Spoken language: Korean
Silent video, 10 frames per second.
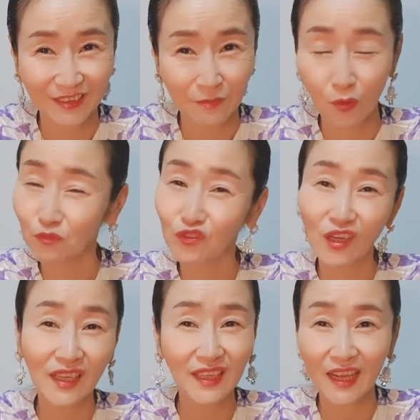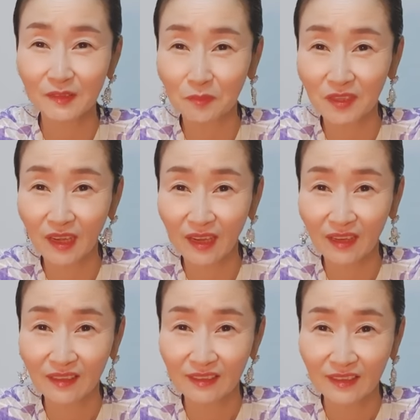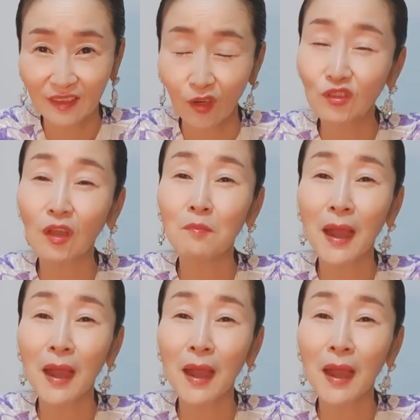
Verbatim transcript: 몸뚱아리가 아닙니다. 어떤